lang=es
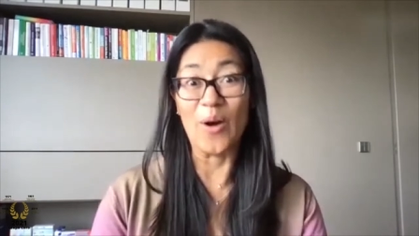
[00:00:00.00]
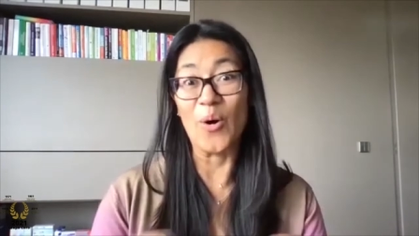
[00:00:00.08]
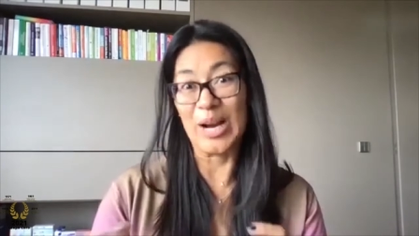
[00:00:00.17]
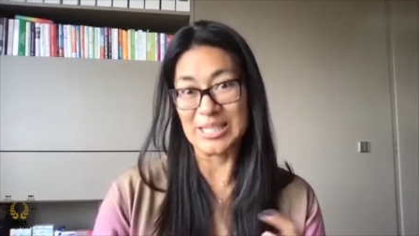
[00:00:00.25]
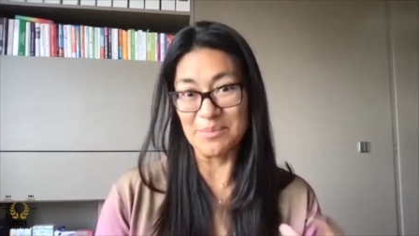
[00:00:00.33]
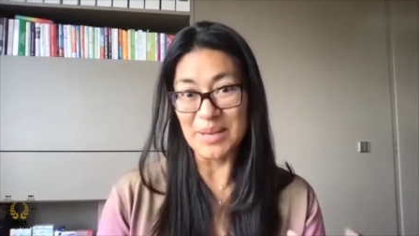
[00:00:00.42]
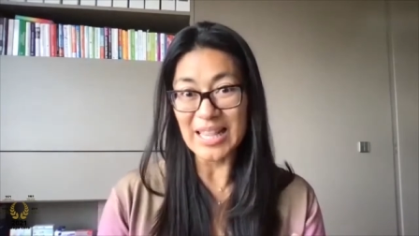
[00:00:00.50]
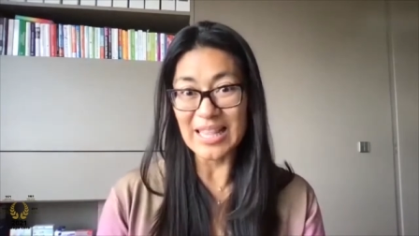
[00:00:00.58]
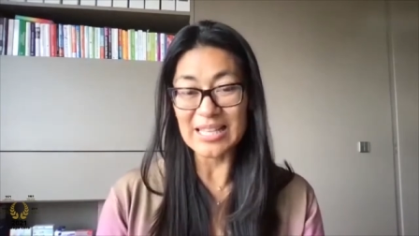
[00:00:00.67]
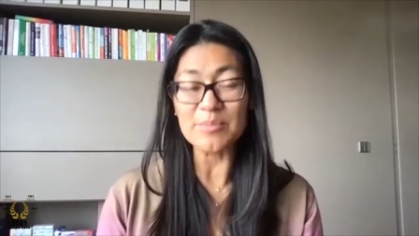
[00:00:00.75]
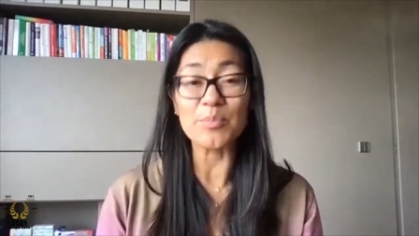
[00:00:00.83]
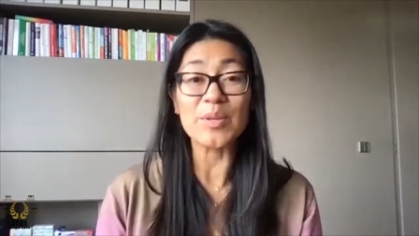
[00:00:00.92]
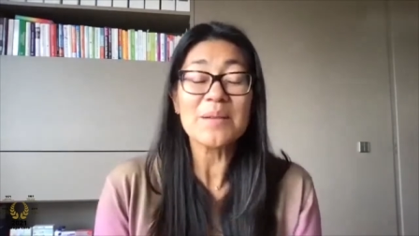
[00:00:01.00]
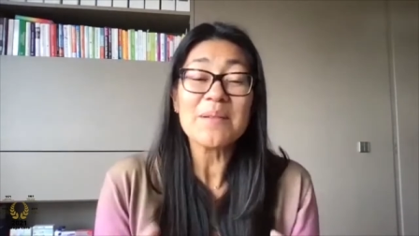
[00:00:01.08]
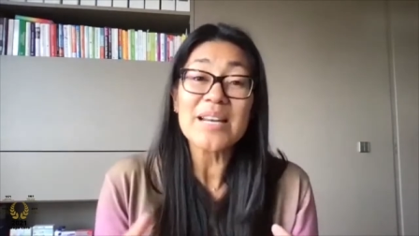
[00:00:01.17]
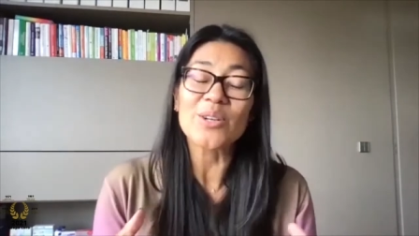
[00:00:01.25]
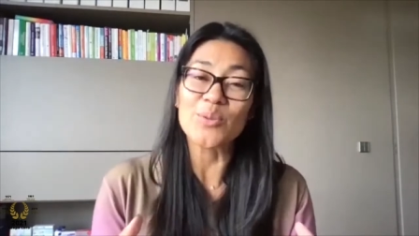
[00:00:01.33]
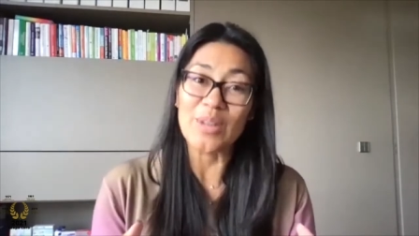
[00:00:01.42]
hojas verdes, puede
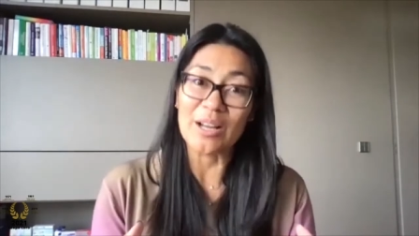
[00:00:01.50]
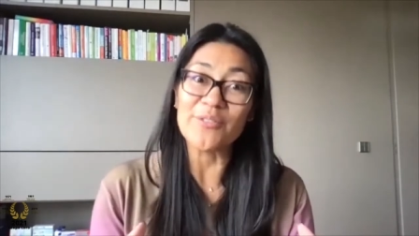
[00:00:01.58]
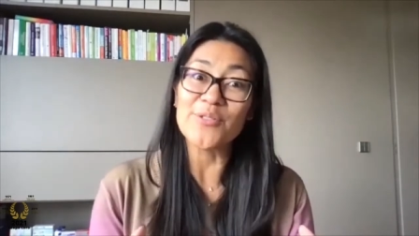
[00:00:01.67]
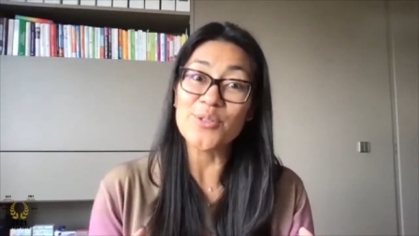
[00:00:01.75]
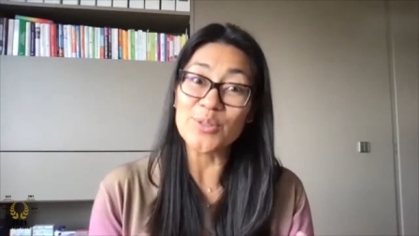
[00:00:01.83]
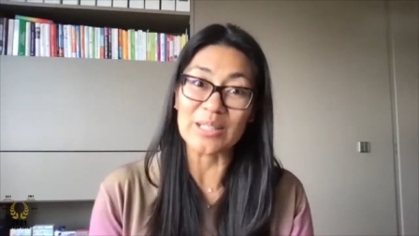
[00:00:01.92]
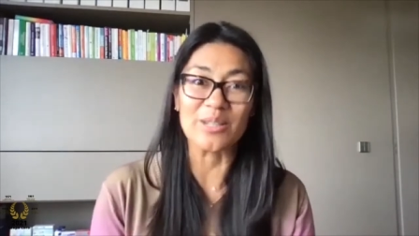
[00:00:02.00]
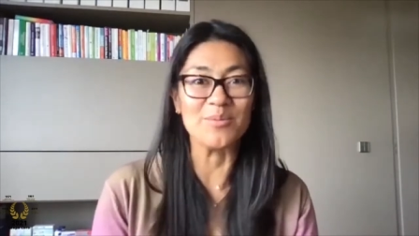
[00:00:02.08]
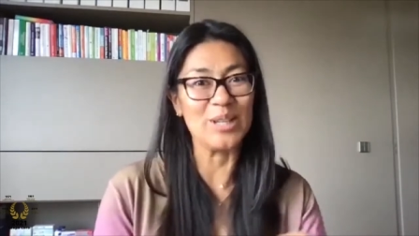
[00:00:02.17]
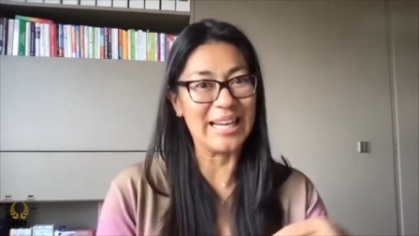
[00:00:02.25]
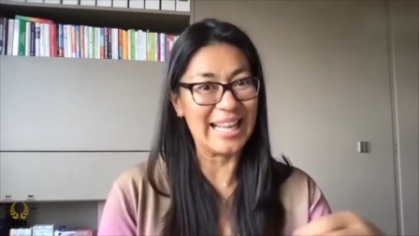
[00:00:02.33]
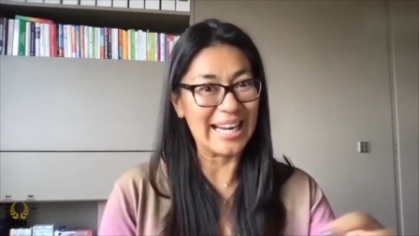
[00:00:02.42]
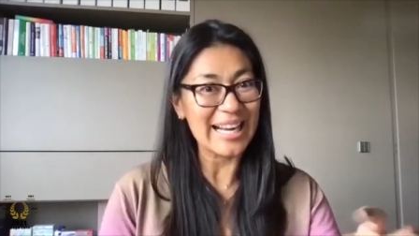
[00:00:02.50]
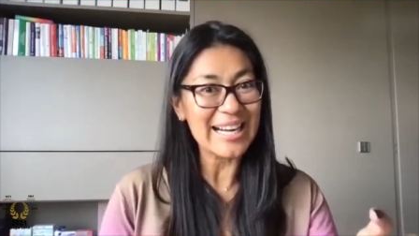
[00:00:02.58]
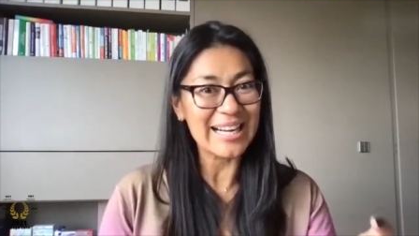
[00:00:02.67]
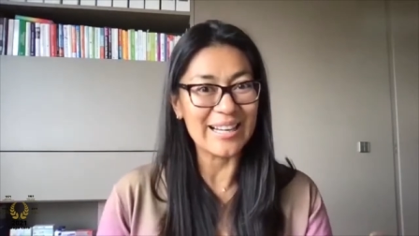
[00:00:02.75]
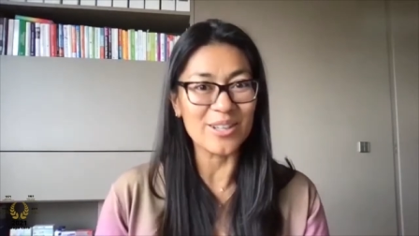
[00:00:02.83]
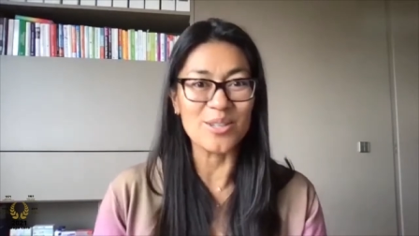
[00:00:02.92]
llevar alguna fruta como la naranja,